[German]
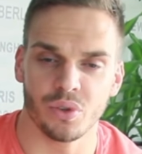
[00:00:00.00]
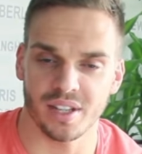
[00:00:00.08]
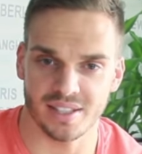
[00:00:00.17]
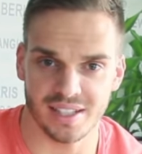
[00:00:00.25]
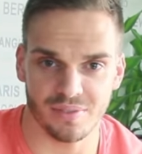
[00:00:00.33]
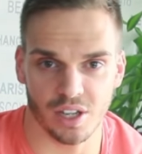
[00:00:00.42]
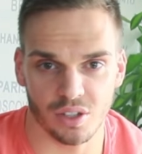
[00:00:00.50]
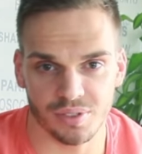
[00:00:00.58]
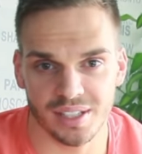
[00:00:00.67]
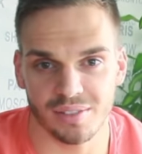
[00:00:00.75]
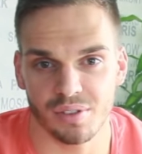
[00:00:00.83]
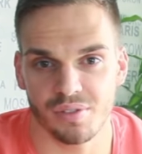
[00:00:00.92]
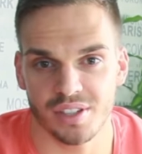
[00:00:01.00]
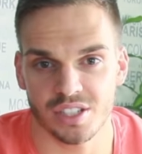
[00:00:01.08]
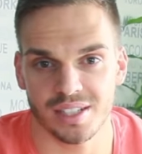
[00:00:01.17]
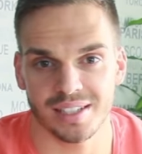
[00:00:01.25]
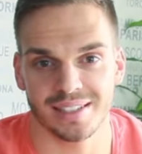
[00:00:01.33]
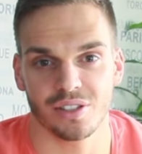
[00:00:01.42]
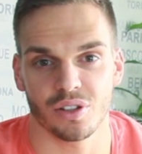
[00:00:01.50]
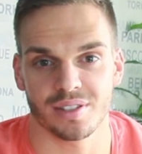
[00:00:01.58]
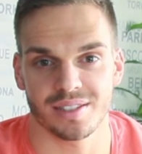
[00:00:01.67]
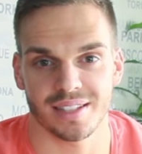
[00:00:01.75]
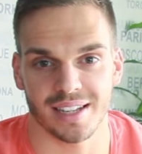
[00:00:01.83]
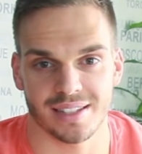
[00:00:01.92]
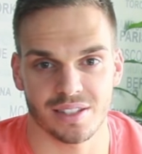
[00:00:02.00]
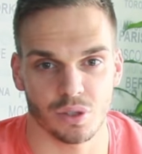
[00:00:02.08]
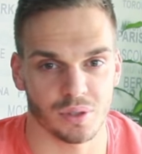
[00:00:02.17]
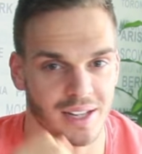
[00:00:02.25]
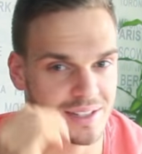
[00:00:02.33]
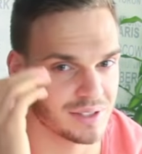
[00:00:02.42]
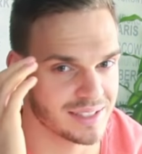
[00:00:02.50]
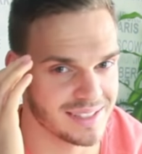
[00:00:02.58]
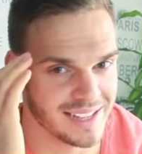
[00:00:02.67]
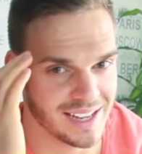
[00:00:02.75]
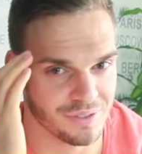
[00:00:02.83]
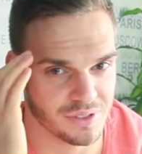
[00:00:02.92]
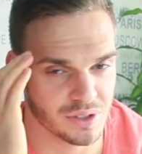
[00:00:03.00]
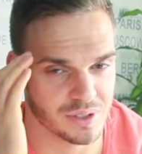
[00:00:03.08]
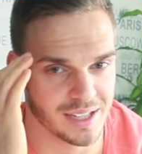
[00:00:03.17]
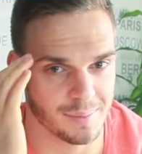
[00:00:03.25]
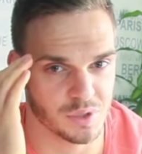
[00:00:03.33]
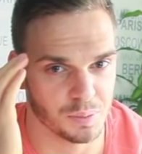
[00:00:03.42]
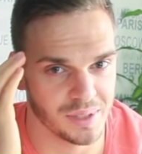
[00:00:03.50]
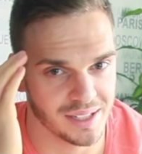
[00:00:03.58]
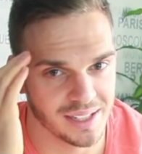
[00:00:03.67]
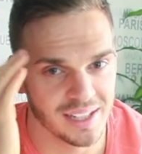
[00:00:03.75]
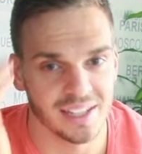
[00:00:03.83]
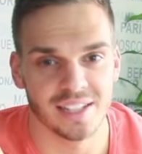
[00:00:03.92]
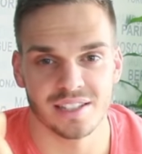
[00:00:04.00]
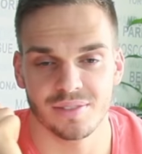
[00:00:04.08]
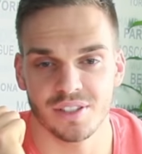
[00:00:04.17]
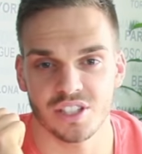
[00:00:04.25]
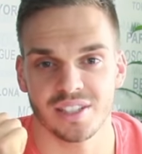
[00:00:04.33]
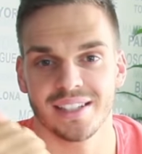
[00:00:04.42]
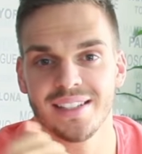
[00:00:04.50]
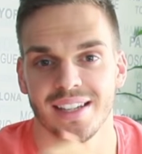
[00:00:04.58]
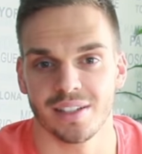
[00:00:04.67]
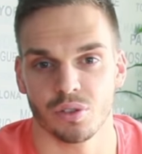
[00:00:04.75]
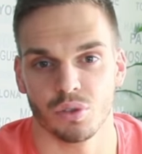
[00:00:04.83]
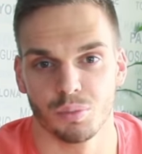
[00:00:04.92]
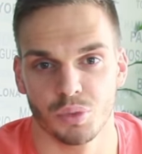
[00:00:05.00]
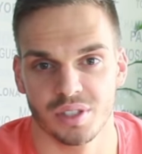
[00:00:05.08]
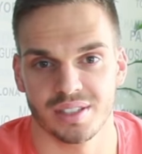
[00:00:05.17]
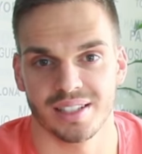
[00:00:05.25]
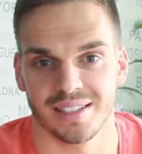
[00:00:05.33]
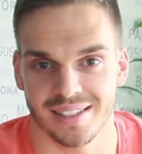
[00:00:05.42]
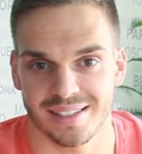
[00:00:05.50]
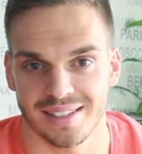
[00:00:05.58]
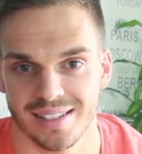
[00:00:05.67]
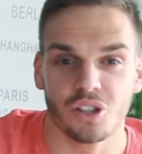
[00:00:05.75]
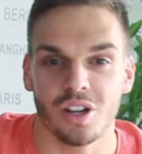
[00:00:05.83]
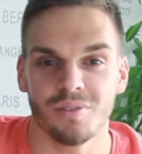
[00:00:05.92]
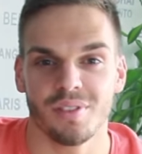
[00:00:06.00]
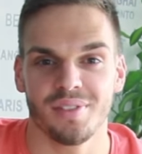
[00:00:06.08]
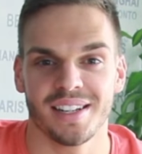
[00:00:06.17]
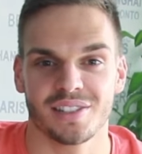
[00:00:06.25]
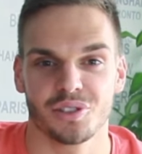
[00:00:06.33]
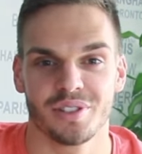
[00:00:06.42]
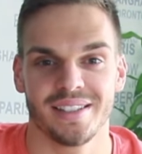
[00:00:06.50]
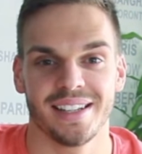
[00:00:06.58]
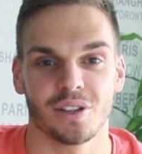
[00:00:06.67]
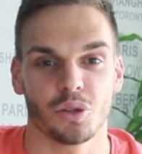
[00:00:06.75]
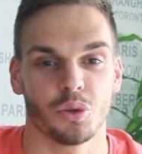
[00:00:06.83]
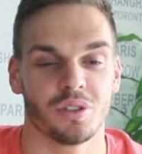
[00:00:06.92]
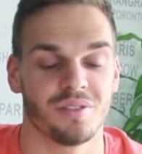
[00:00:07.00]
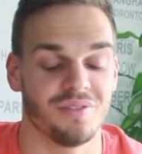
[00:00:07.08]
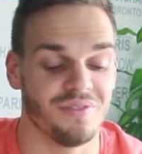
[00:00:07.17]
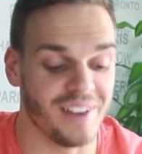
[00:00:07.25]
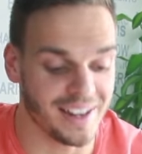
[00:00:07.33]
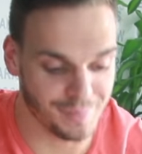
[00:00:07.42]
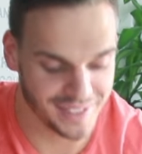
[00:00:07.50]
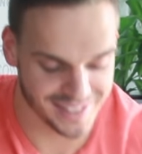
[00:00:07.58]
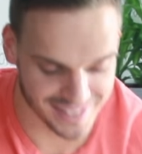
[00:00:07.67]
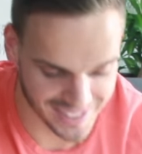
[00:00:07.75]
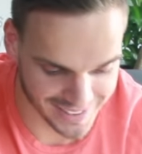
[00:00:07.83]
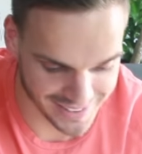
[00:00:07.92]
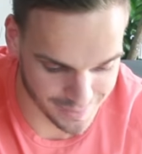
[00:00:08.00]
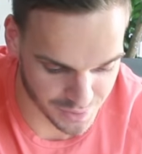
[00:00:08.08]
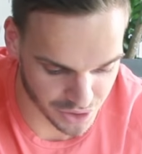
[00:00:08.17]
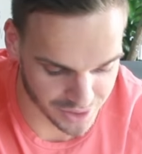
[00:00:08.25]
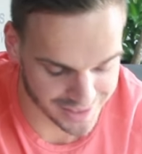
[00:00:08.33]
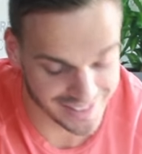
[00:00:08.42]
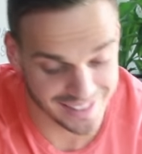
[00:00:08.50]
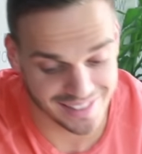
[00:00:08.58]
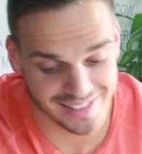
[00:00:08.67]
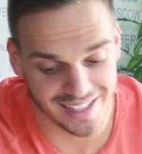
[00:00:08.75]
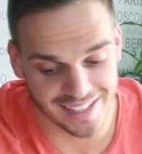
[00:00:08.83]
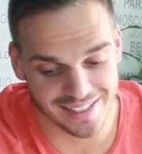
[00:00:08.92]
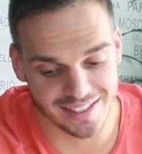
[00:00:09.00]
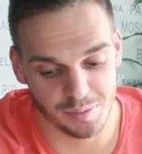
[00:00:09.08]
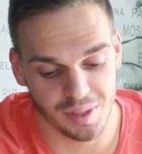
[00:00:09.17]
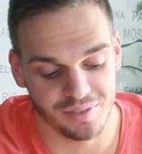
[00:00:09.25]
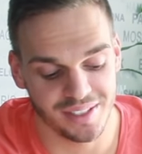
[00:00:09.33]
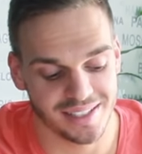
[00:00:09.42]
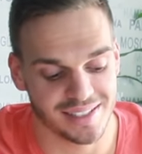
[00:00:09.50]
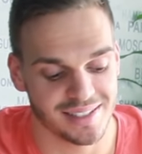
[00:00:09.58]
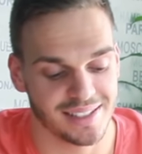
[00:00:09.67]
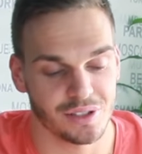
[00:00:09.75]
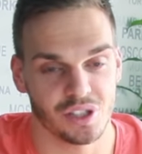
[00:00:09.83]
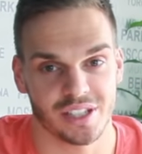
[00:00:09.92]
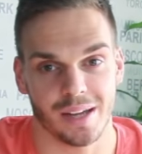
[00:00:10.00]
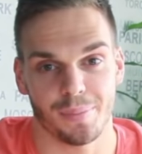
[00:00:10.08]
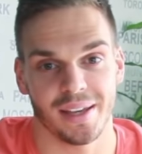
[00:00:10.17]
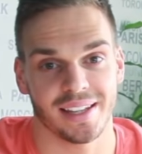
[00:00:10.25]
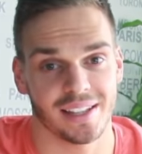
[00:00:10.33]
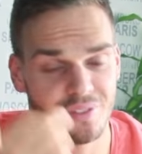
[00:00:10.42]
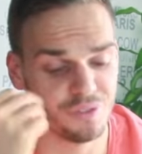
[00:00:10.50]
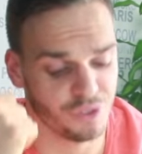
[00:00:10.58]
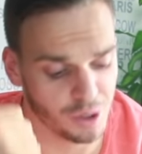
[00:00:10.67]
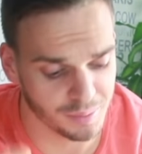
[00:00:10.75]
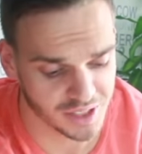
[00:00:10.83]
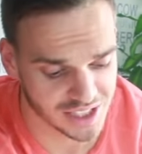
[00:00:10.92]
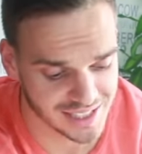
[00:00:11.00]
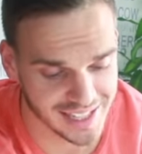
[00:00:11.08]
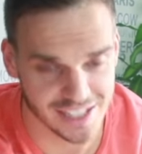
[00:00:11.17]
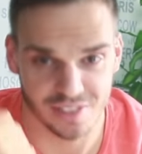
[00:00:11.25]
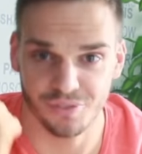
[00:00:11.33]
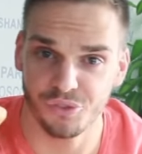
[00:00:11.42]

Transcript: Und da sehen wir auch wieder, wie wichtig die Konzentration, also das Nervenzusammenspiel zwischen Gehirn und Muskeln ist. Kommen wir wieder zur Dosierung und wann man es einnehmen sollte. Ich sage es immer wieder, es ist natürlich abhängig vom Geschlecht,